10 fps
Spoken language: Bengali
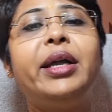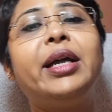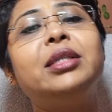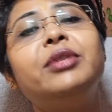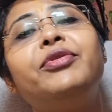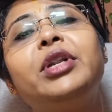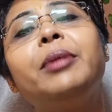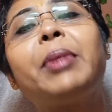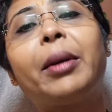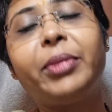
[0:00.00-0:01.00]
এনার্জি
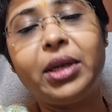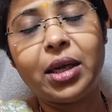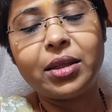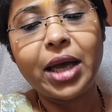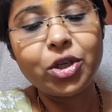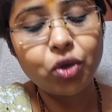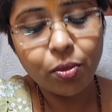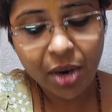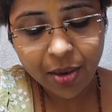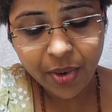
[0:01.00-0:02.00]
ফিরে পাবেন না তাই জন্য
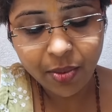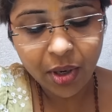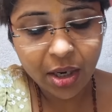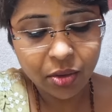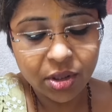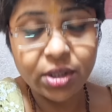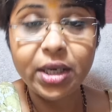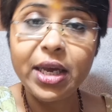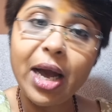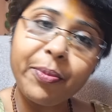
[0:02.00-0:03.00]
বারবার বলা হচ্ছে যে কি